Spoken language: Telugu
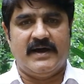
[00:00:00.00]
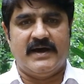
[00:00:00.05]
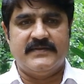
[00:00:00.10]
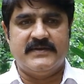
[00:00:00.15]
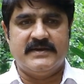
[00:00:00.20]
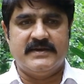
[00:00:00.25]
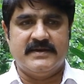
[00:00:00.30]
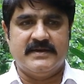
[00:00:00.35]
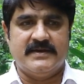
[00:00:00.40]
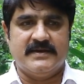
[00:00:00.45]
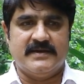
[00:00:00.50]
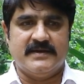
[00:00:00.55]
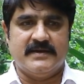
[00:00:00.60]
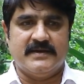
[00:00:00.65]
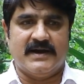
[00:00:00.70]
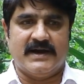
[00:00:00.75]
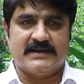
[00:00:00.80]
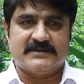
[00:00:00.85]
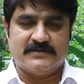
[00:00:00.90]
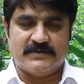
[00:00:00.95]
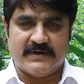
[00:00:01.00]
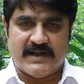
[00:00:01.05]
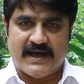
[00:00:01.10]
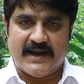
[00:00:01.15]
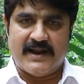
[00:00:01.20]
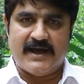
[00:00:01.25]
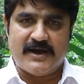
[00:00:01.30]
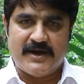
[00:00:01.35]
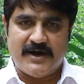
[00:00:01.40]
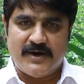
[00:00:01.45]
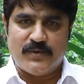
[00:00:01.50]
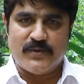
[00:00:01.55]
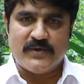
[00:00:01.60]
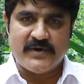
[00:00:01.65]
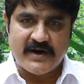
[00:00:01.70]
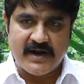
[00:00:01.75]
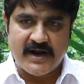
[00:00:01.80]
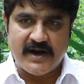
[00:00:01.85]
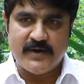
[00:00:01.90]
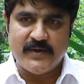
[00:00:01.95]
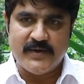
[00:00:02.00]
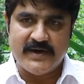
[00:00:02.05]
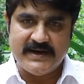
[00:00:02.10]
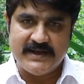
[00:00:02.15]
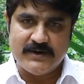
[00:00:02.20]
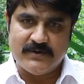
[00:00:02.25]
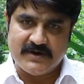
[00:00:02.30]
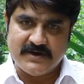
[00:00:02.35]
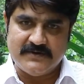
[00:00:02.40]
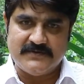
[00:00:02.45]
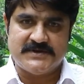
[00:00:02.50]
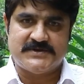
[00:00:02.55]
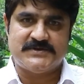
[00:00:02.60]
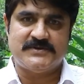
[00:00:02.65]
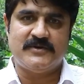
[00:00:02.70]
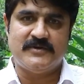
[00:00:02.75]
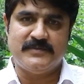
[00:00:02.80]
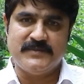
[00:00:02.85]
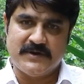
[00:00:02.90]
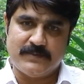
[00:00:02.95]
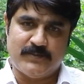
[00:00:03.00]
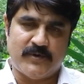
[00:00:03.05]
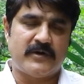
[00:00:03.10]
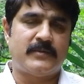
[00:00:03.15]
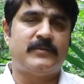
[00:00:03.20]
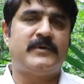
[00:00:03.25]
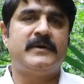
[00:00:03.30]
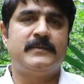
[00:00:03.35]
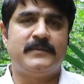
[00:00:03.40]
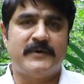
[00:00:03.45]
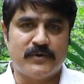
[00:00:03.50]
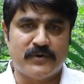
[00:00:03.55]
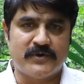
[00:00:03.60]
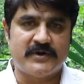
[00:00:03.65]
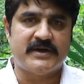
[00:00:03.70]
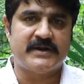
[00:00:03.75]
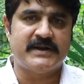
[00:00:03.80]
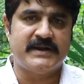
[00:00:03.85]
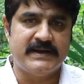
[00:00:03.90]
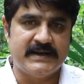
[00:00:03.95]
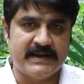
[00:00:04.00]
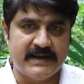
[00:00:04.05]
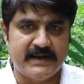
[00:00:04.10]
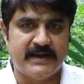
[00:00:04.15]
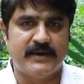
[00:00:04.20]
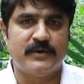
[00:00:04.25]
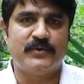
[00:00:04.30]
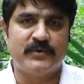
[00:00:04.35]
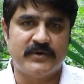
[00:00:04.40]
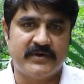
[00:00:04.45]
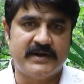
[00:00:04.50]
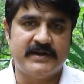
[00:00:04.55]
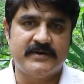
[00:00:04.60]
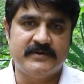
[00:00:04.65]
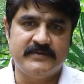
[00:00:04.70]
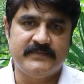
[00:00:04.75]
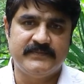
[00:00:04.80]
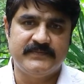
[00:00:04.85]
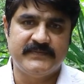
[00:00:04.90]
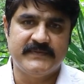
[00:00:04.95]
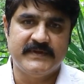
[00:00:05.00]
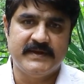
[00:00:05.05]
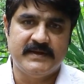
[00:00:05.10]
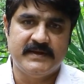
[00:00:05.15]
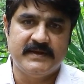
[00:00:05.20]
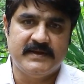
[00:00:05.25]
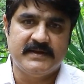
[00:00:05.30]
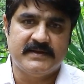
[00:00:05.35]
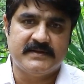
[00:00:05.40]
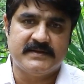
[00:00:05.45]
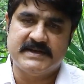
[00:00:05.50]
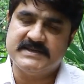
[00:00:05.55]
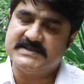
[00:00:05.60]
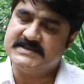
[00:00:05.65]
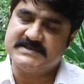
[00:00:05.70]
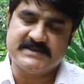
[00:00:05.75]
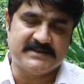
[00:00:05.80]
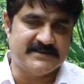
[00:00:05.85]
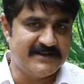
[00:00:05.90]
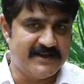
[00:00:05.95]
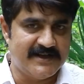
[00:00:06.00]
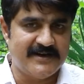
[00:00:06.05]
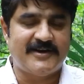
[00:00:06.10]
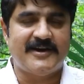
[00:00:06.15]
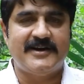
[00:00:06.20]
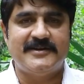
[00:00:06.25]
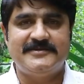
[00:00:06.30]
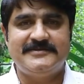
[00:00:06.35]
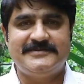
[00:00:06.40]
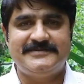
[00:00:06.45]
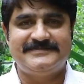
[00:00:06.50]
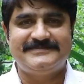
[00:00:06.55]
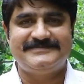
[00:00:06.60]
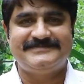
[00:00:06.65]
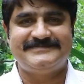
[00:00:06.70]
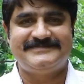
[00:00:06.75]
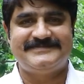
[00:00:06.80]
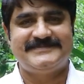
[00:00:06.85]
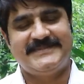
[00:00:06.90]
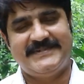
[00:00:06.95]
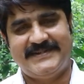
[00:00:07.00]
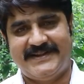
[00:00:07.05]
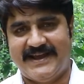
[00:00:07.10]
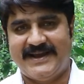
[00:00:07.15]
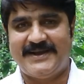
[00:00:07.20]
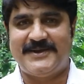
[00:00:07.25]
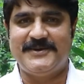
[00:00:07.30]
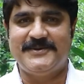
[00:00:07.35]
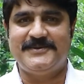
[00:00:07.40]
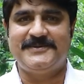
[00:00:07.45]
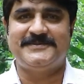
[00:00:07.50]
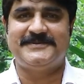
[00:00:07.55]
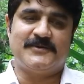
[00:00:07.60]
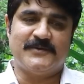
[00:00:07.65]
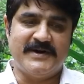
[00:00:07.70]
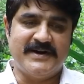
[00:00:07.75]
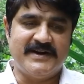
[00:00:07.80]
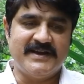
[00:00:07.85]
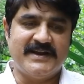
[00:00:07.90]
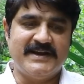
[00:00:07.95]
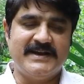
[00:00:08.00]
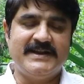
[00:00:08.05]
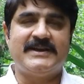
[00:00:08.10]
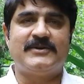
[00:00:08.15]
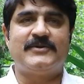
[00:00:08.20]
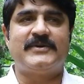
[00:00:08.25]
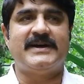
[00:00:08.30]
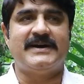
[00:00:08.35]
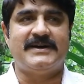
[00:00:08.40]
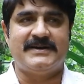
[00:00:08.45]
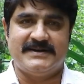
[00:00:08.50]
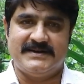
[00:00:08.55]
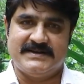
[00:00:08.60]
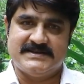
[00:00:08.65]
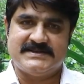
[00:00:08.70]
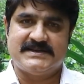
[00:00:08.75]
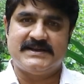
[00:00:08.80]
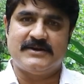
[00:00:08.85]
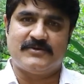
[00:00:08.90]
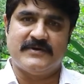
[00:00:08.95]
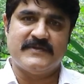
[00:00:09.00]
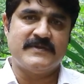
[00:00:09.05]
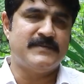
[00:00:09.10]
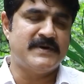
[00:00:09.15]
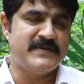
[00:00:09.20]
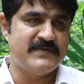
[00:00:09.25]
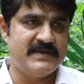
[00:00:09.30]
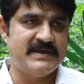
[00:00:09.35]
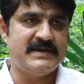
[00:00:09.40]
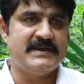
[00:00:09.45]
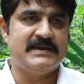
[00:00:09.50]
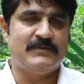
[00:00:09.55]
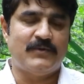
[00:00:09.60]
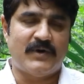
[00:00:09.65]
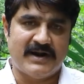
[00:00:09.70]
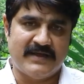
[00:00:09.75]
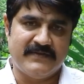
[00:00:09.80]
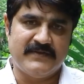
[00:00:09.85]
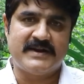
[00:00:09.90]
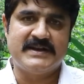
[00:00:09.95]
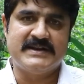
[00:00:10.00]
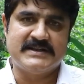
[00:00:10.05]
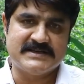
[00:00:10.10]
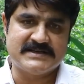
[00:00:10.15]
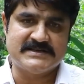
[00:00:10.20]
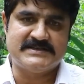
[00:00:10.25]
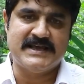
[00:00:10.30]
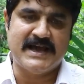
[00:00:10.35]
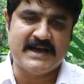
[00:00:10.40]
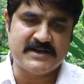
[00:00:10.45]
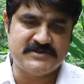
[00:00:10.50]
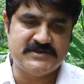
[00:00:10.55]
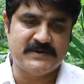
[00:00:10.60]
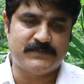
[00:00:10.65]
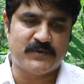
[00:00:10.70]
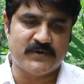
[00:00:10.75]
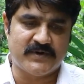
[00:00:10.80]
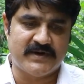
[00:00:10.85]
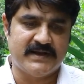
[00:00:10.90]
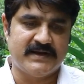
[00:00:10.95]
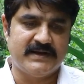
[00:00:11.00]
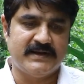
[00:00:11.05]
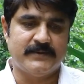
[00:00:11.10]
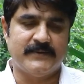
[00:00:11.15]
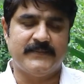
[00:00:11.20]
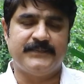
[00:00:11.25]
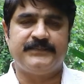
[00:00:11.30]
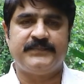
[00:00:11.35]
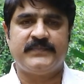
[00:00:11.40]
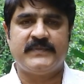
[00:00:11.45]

అది అతను అలాగా ఉన్నాడు అనే ఒక విషయంలో మీరు పొరపాటు పడి ఉంటారని నేను అనుకుంటున్నాను దయచేసి అది నేను కాదు థ్యాంక్ యూ ఇటువంటివన్నీ కూడా నిజంగా కొంతమంది వాళ్ళందరికీ నిజంగా థ్యాంక్స్ చెప్పుకుంటున్నాను నేను